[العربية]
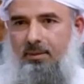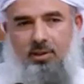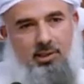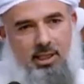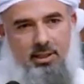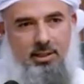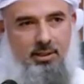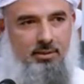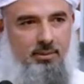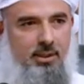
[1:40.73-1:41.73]
فالصلاه
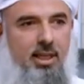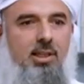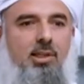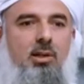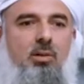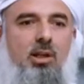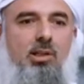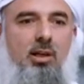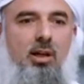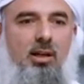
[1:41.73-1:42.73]
ذكر لا نسالك
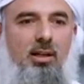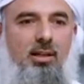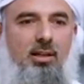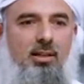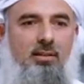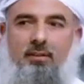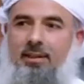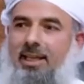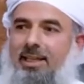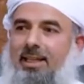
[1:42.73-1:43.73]
رزقا
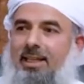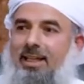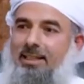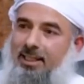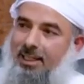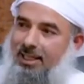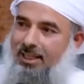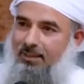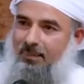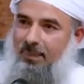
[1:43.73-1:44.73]
ففي ذلك
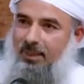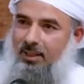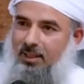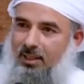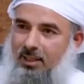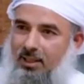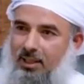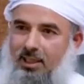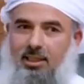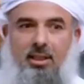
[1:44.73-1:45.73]
دلاله
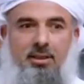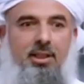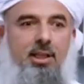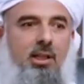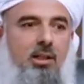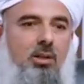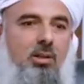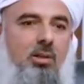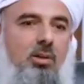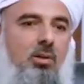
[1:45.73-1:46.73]
على ان الذكر
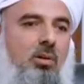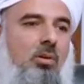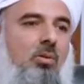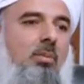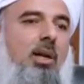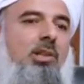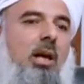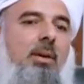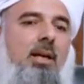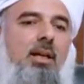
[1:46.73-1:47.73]
وما
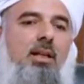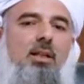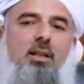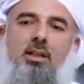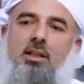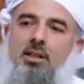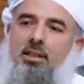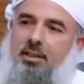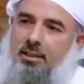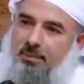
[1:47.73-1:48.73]
شابهه
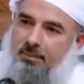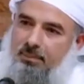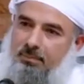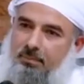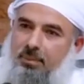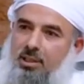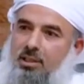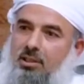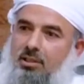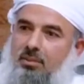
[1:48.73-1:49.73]

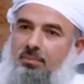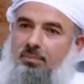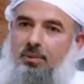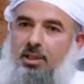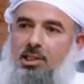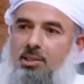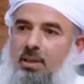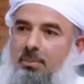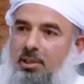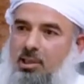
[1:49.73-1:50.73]
من
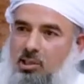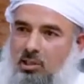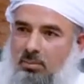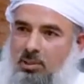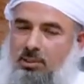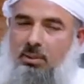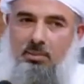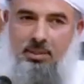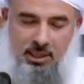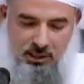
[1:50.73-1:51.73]
اسباب الرزق من اسباب
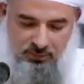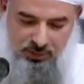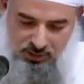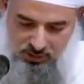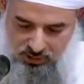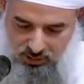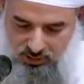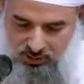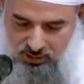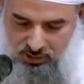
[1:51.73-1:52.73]
البركه في
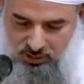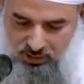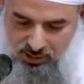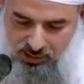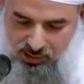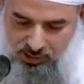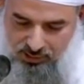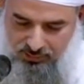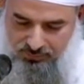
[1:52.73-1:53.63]
الرزق